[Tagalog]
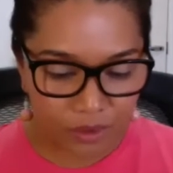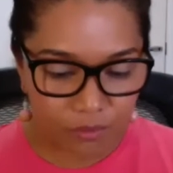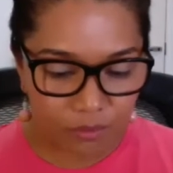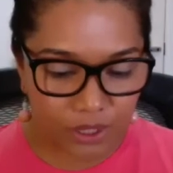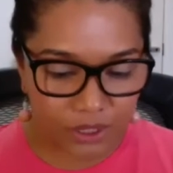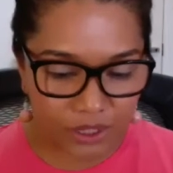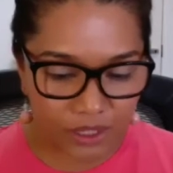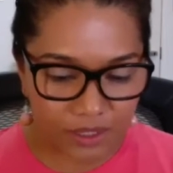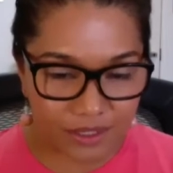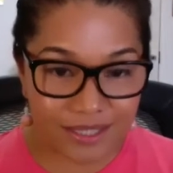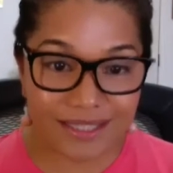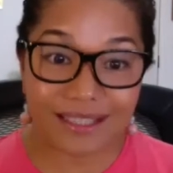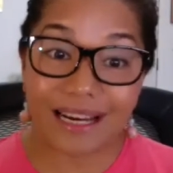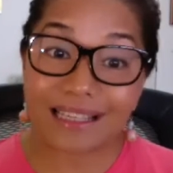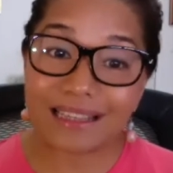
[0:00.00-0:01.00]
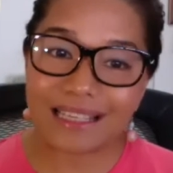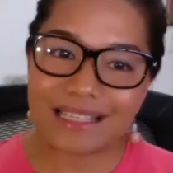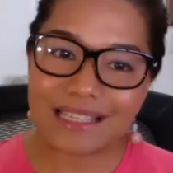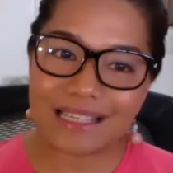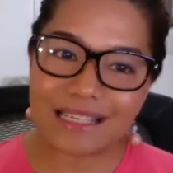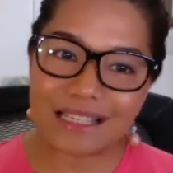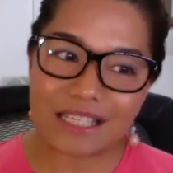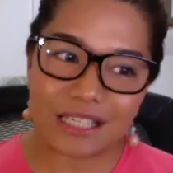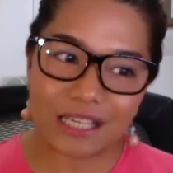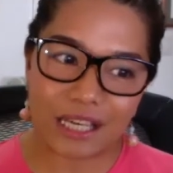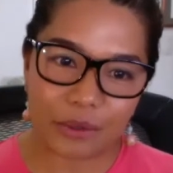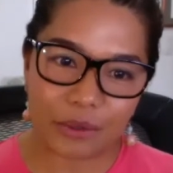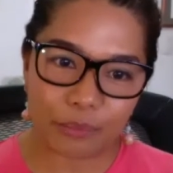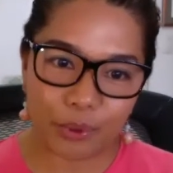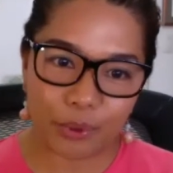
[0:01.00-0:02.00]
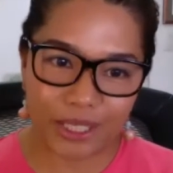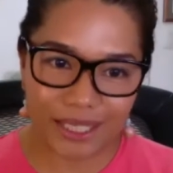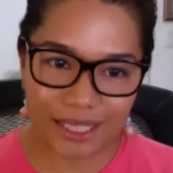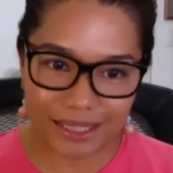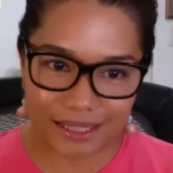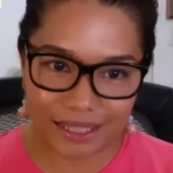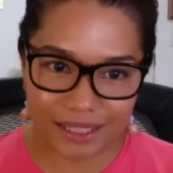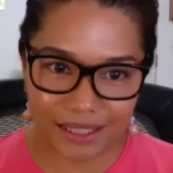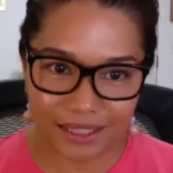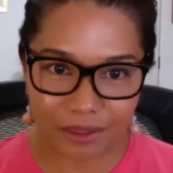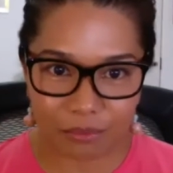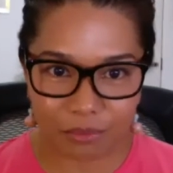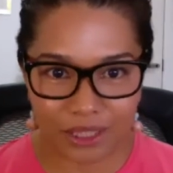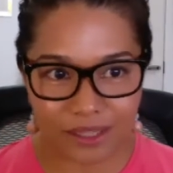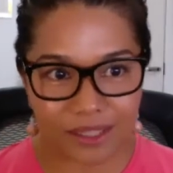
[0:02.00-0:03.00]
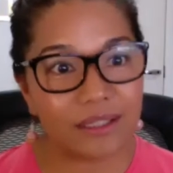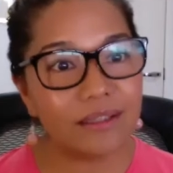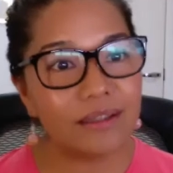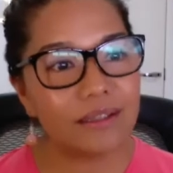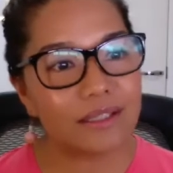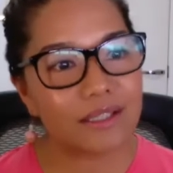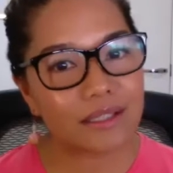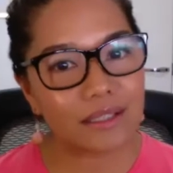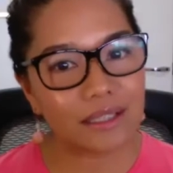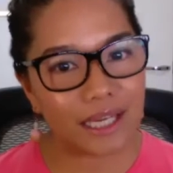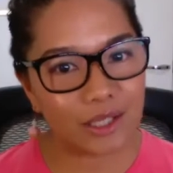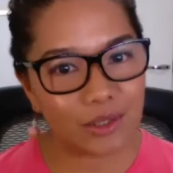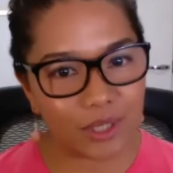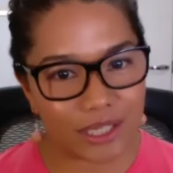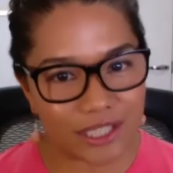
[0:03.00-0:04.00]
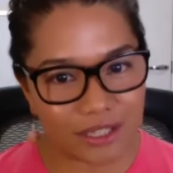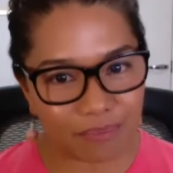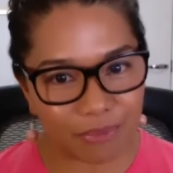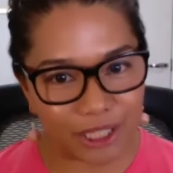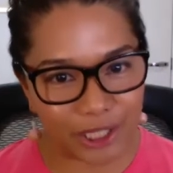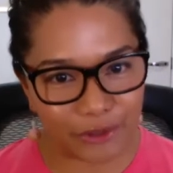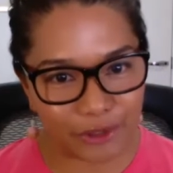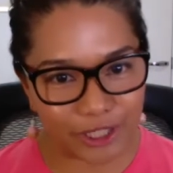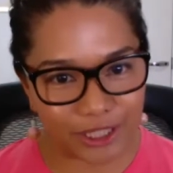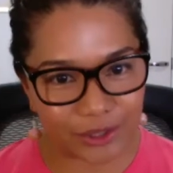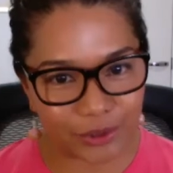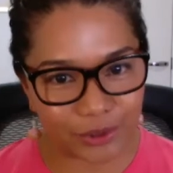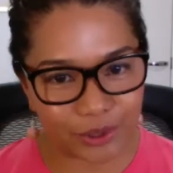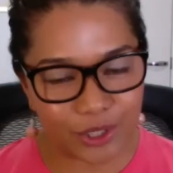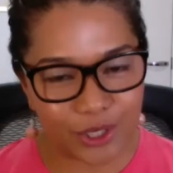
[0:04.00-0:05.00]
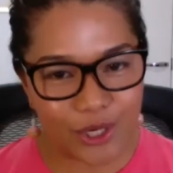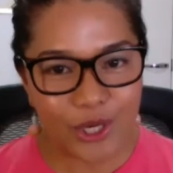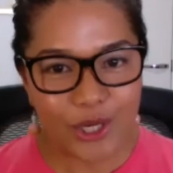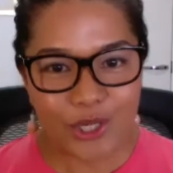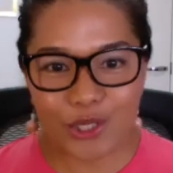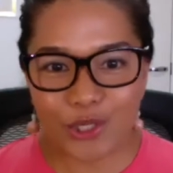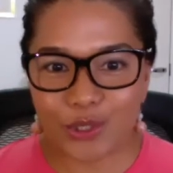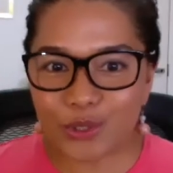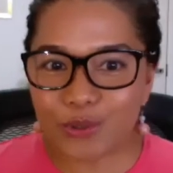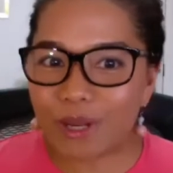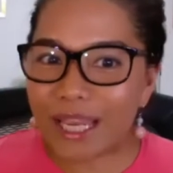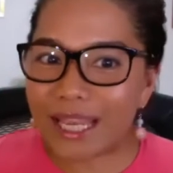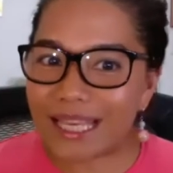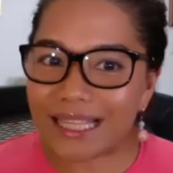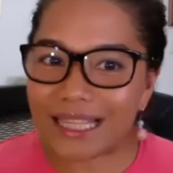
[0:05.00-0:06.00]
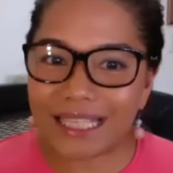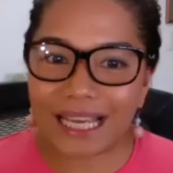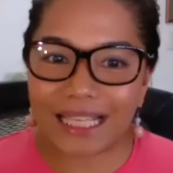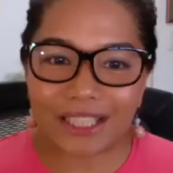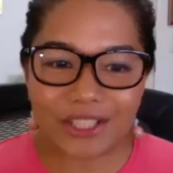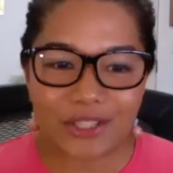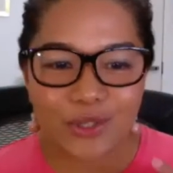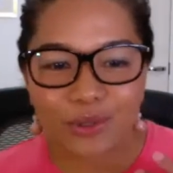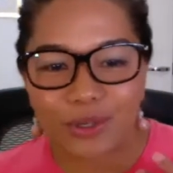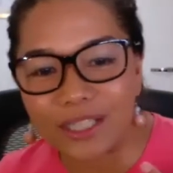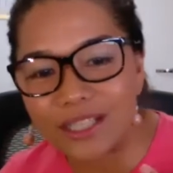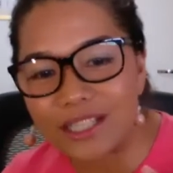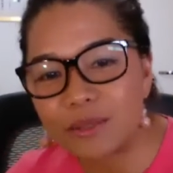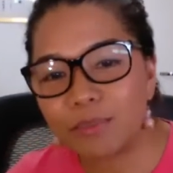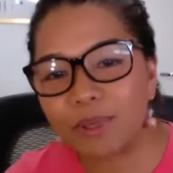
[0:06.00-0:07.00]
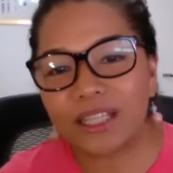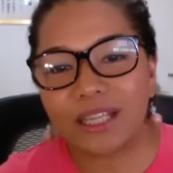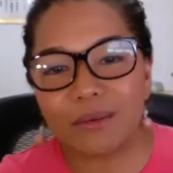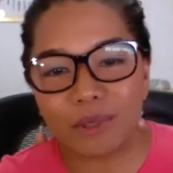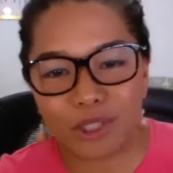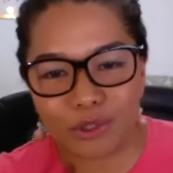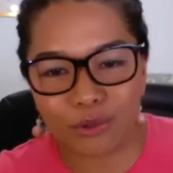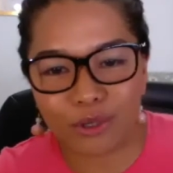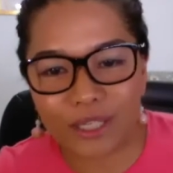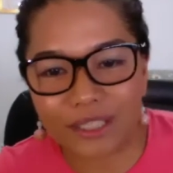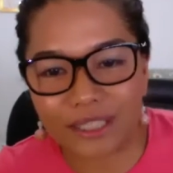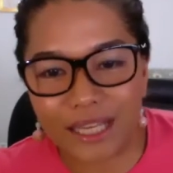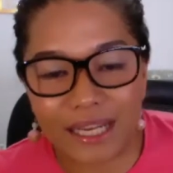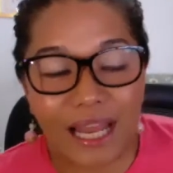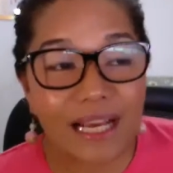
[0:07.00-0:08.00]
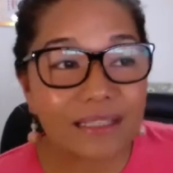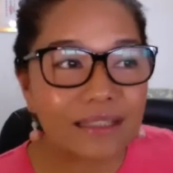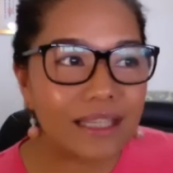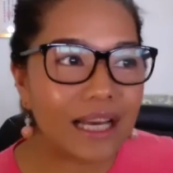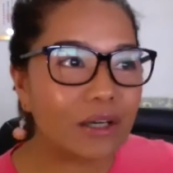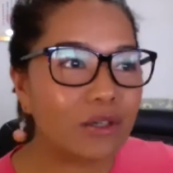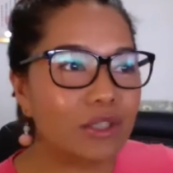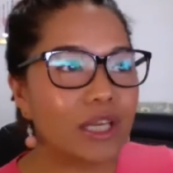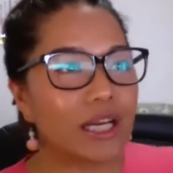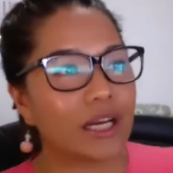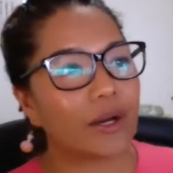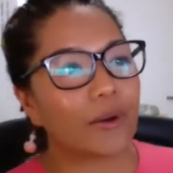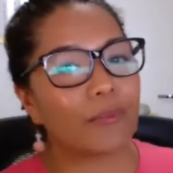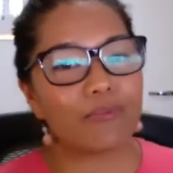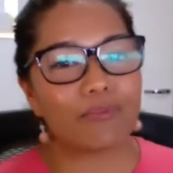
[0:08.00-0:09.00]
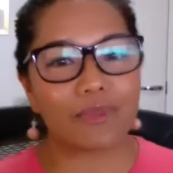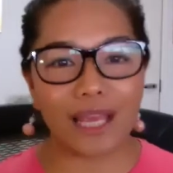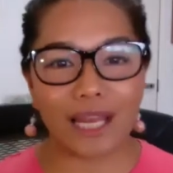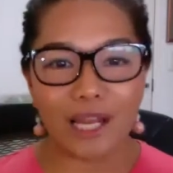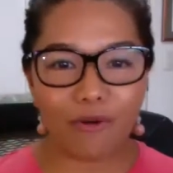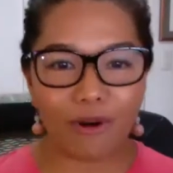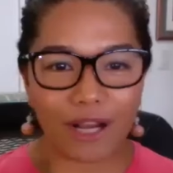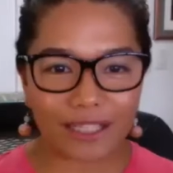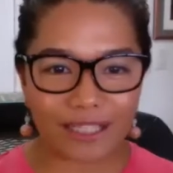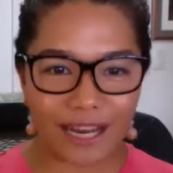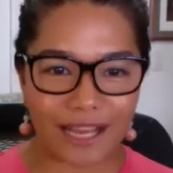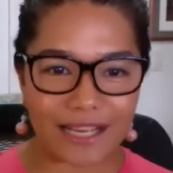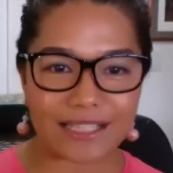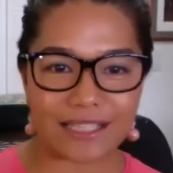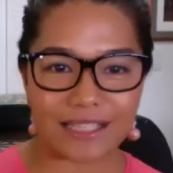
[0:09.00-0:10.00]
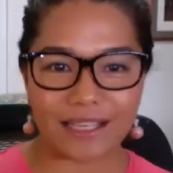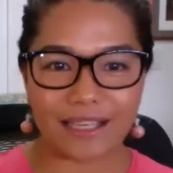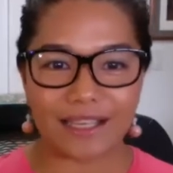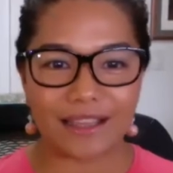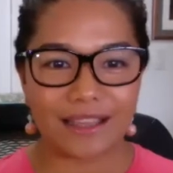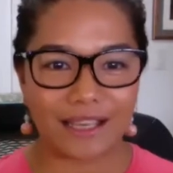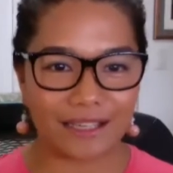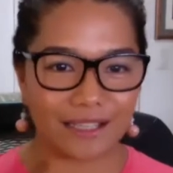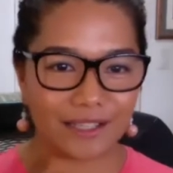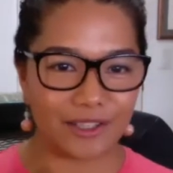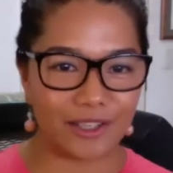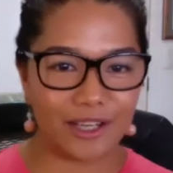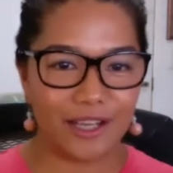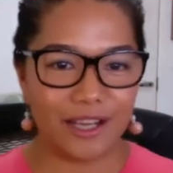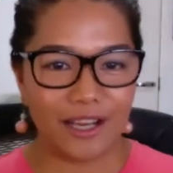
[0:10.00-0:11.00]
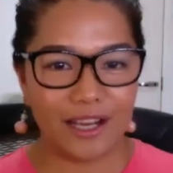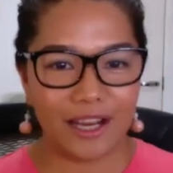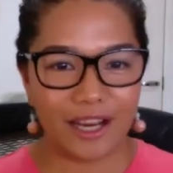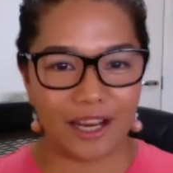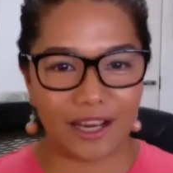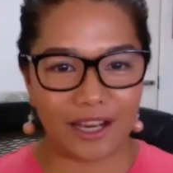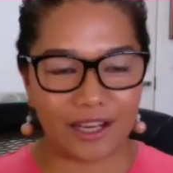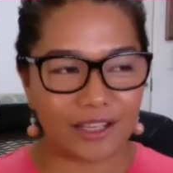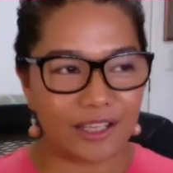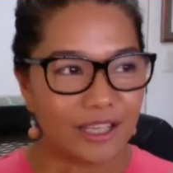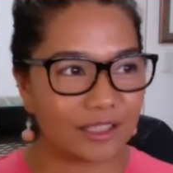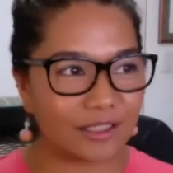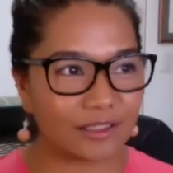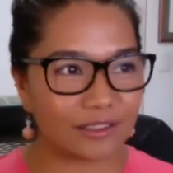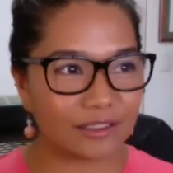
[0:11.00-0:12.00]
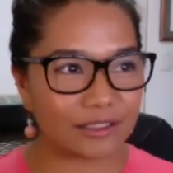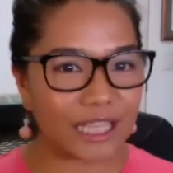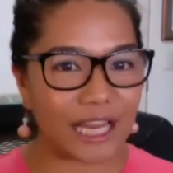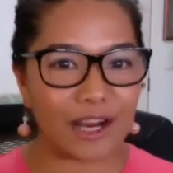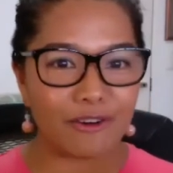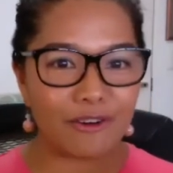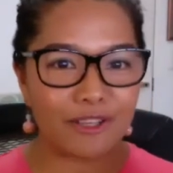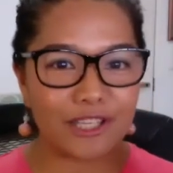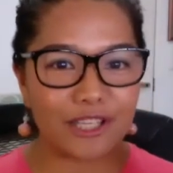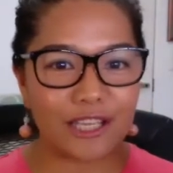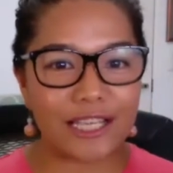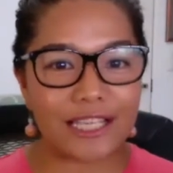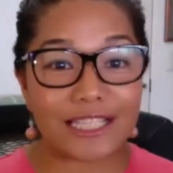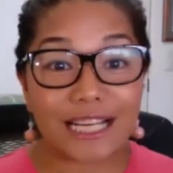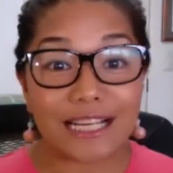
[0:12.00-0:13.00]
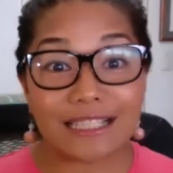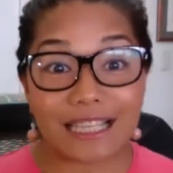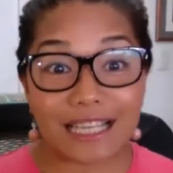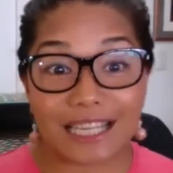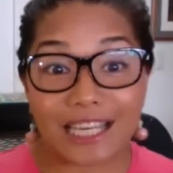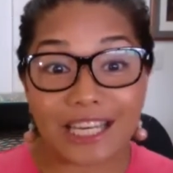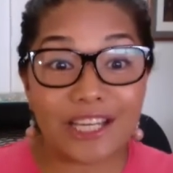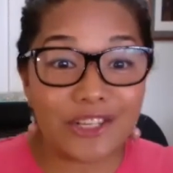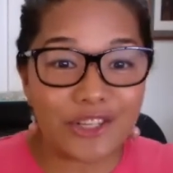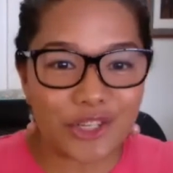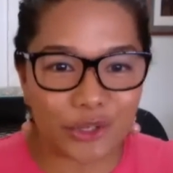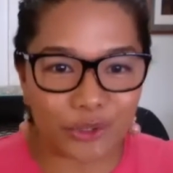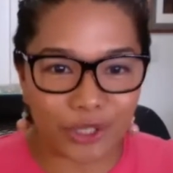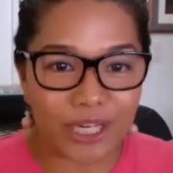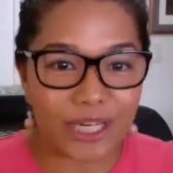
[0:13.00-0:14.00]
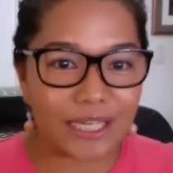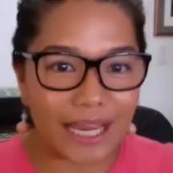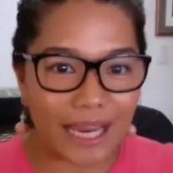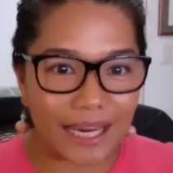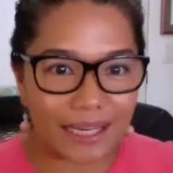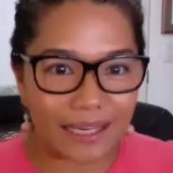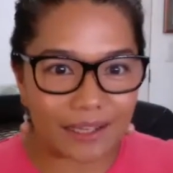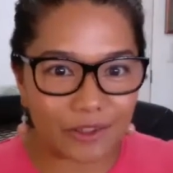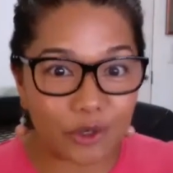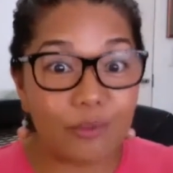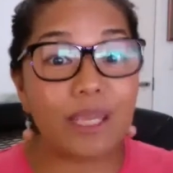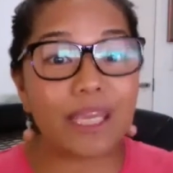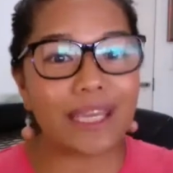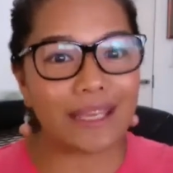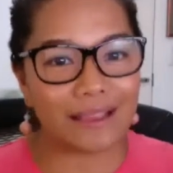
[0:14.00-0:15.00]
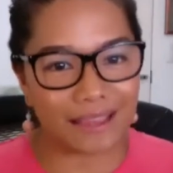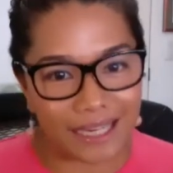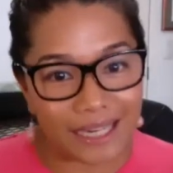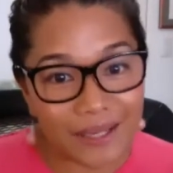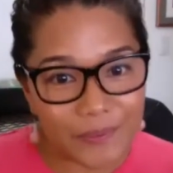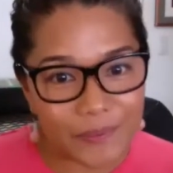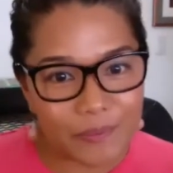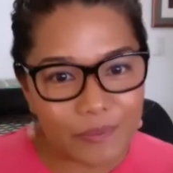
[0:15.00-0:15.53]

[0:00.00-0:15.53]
mga strategies na pwede nating gamitin, lalo na sa panahon na to. So kung makikita natin during this pandemic, during the lockdown, um, dalawang klase ng, uh, ng tao. Isang nag enjoy dahil kumikita,